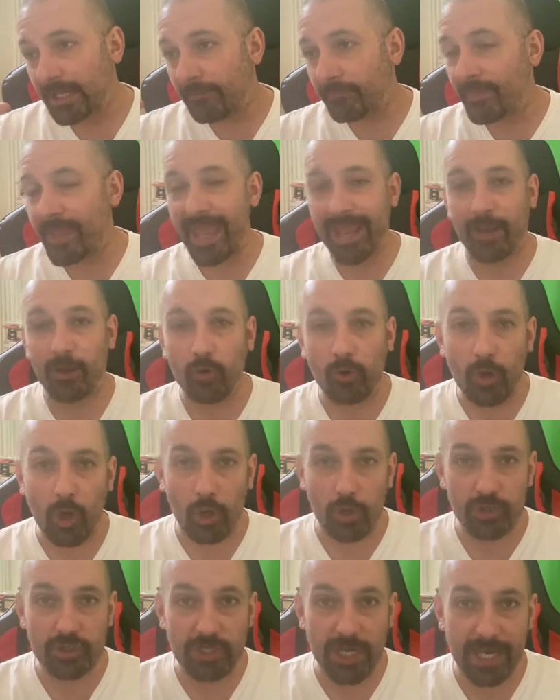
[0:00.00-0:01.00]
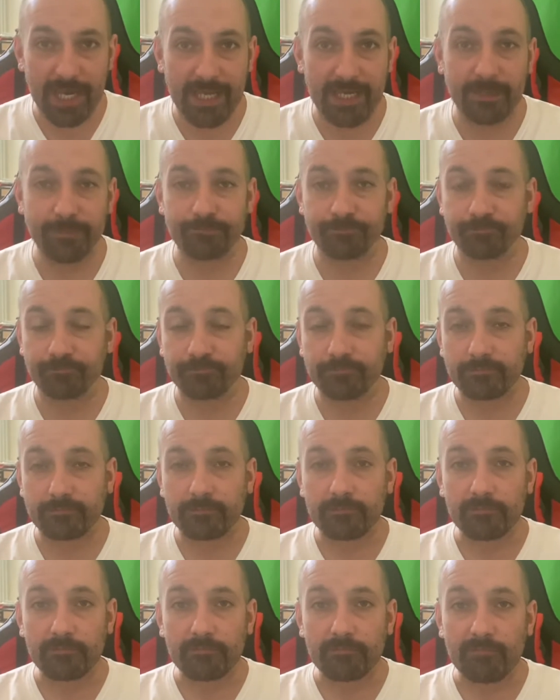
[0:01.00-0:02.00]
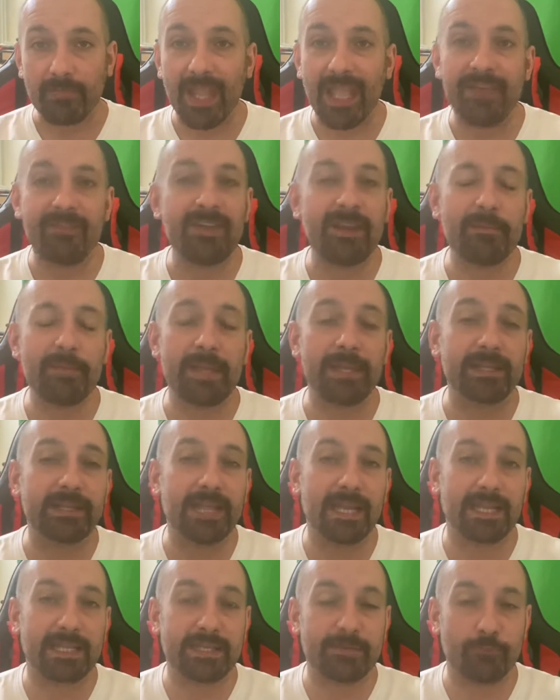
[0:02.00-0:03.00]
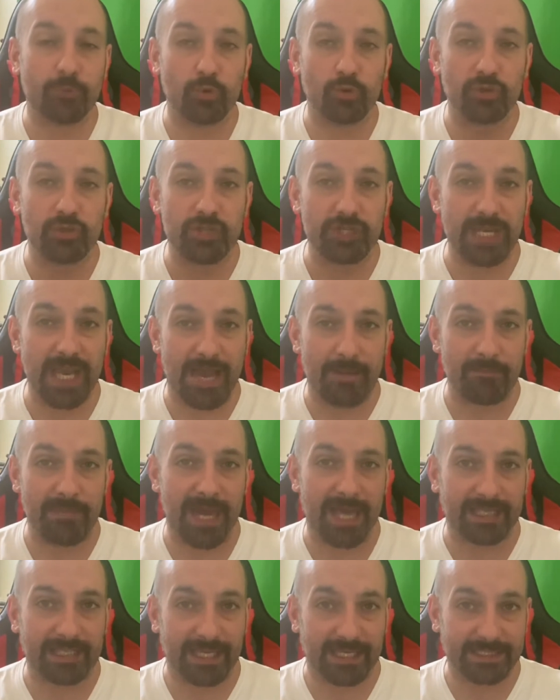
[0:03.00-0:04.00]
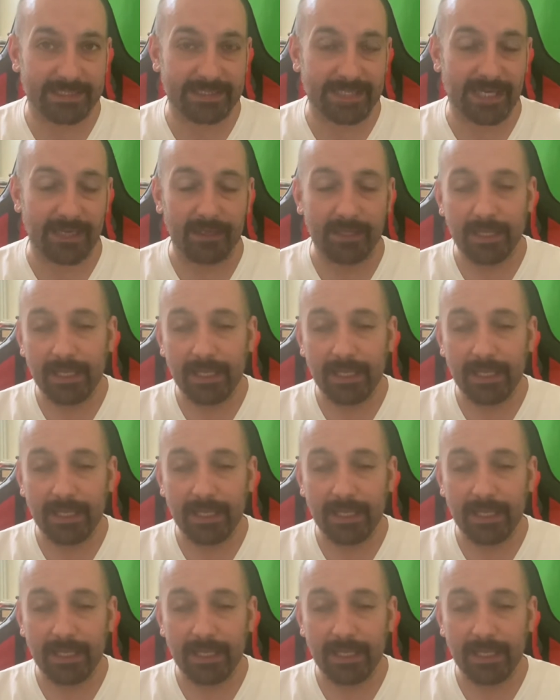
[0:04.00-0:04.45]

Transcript: Ecco, Logec è veramente la tipologia adatta